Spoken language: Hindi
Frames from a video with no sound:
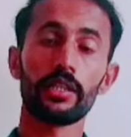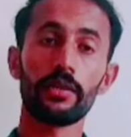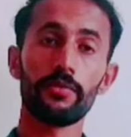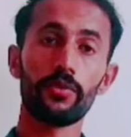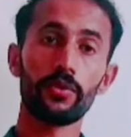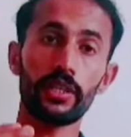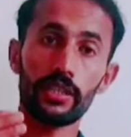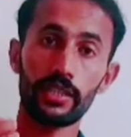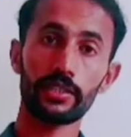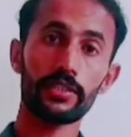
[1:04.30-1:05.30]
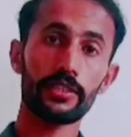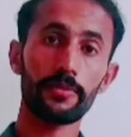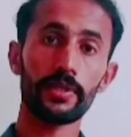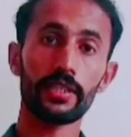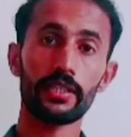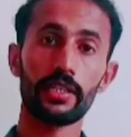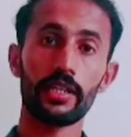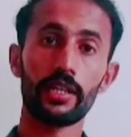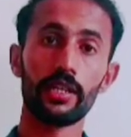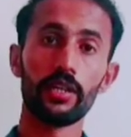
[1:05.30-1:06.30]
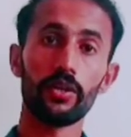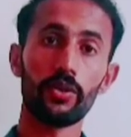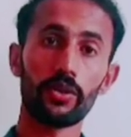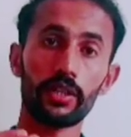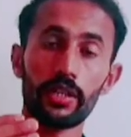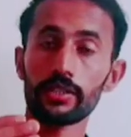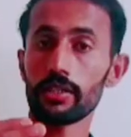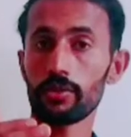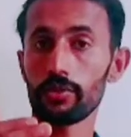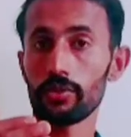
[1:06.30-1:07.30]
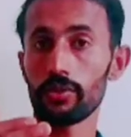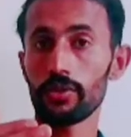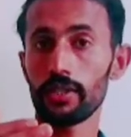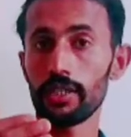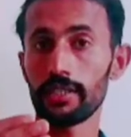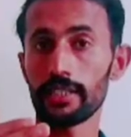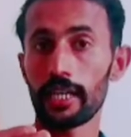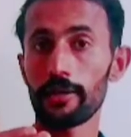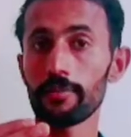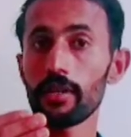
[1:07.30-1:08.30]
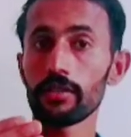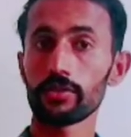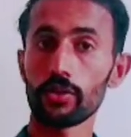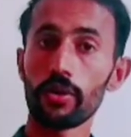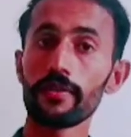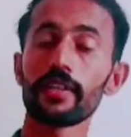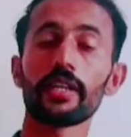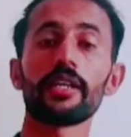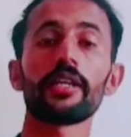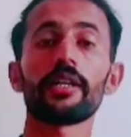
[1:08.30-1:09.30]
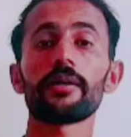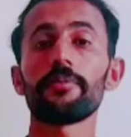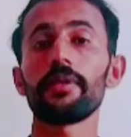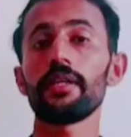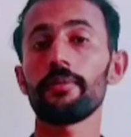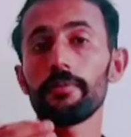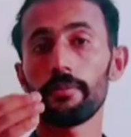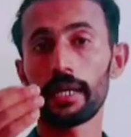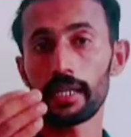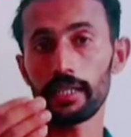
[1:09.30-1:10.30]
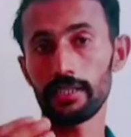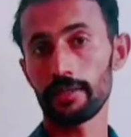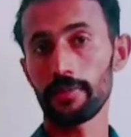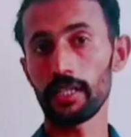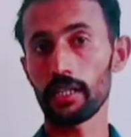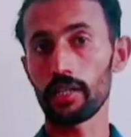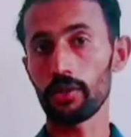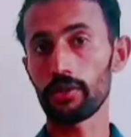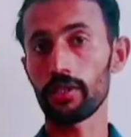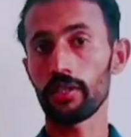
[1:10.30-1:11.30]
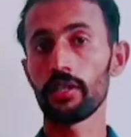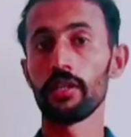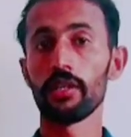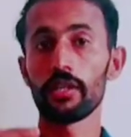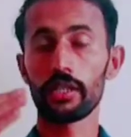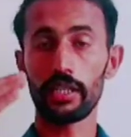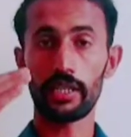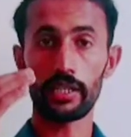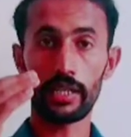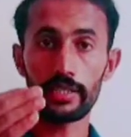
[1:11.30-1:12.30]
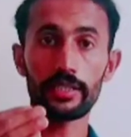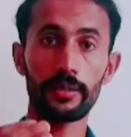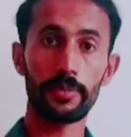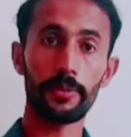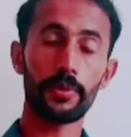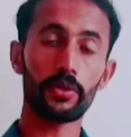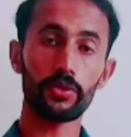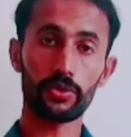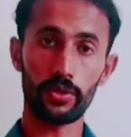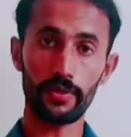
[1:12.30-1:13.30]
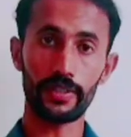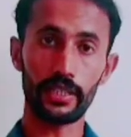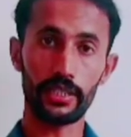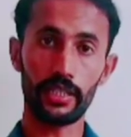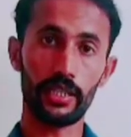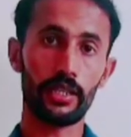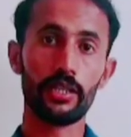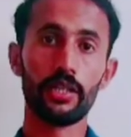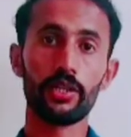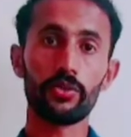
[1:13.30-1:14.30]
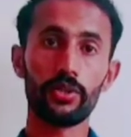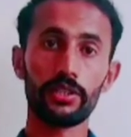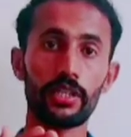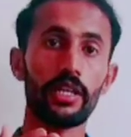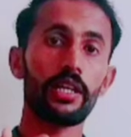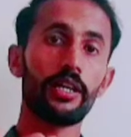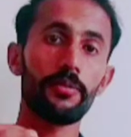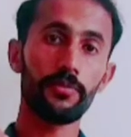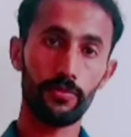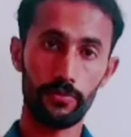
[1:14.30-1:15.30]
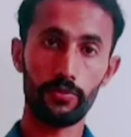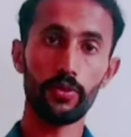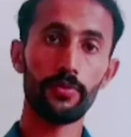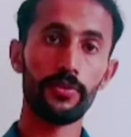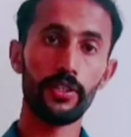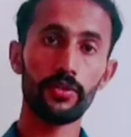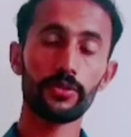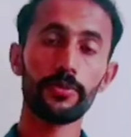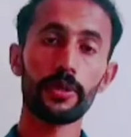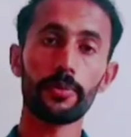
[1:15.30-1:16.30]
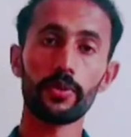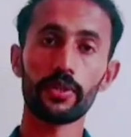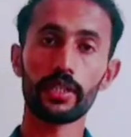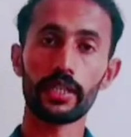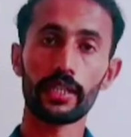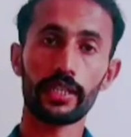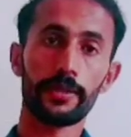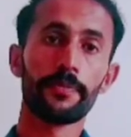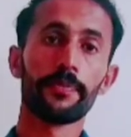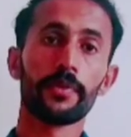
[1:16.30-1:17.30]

कि वो रट्टा सिस्टम करते हैं और ख़ासकर उनको एग्ज़ाम सॉल्व करने का भी मेकनिज़म नहीं आ रहा होता कि कैसे पेपर को सॉल्व करते हैं तो इन हम वो वीडियोज़ भी अपलोड करेंगे